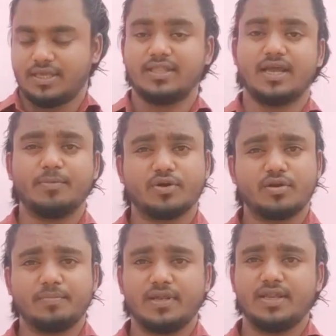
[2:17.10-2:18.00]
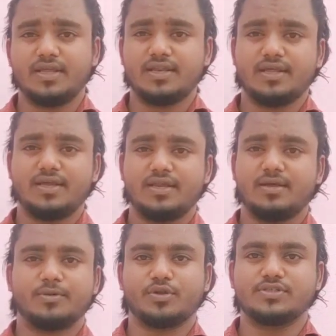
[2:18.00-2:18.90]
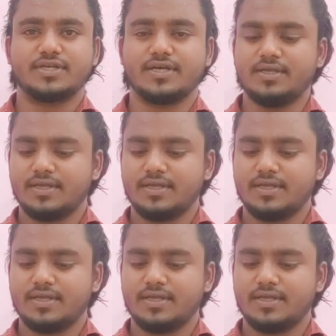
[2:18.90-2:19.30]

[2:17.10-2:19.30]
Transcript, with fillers: இந்த ஹெல்மெட்டோட பில்லு எல்லாம் எல்லாமே தொலைச்சிட்டேன்